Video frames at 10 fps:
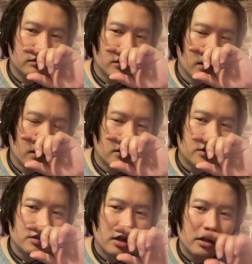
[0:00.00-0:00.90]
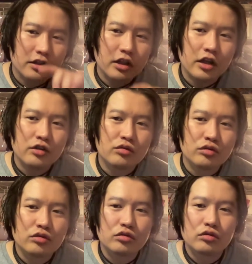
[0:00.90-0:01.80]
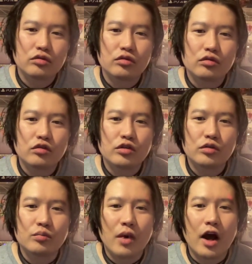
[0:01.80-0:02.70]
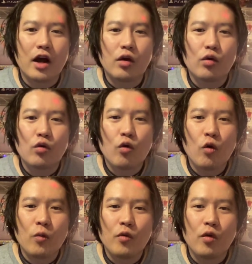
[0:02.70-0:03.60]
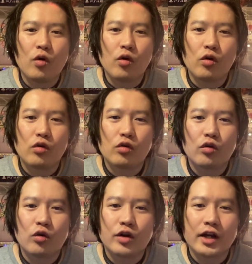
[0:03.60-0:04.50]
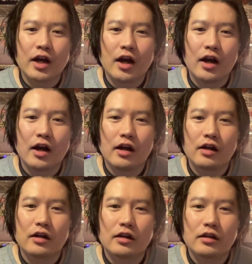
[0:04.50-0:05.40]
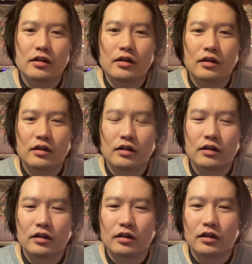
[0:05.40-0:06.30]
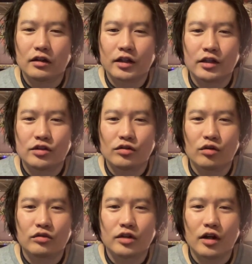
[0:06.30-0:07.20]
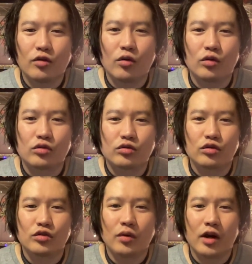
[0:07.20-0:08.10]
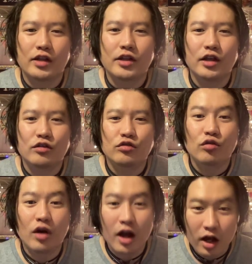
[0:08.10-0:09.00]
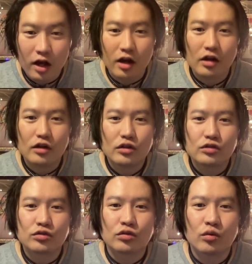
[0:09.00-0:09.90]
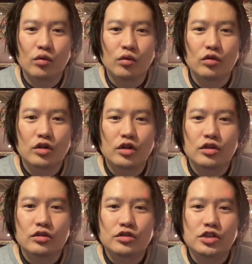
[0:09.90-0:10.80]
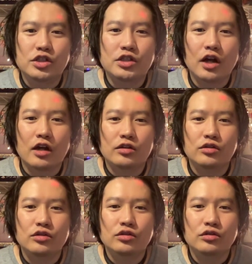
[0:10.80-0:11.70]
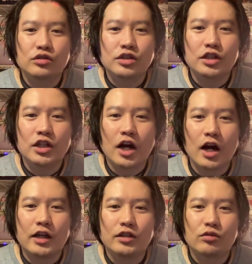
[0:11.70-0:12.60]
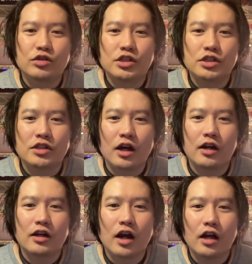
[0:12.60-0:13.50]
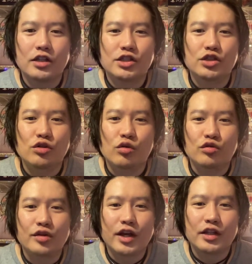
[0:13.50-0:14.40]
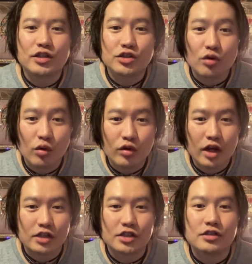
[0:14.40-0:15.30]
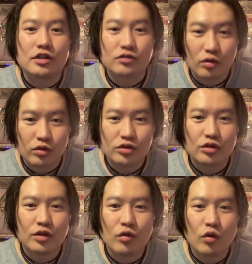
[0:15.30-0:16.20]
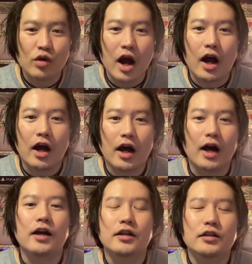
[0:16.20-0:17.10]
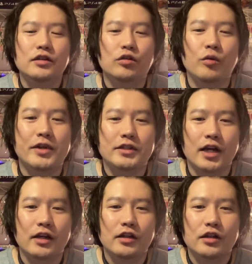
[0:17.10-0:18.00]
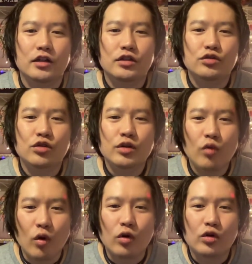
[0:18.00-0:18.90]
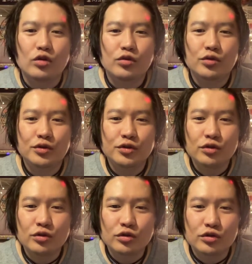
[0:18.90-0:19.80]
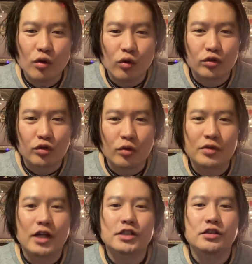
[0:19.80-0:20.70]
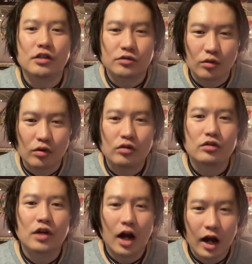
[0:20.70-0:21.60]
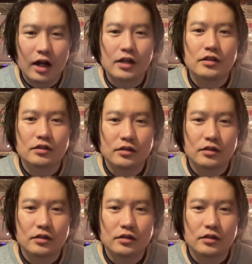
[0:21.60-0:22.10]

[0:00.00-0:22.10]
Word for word: 定義されているまあほぼこれが結論だろうと言われているのがその自宅以外の資産が1億円以上らしいんですよ。それをああごめんなさいそれを富裕層と呼ぶらしいんですよ。はい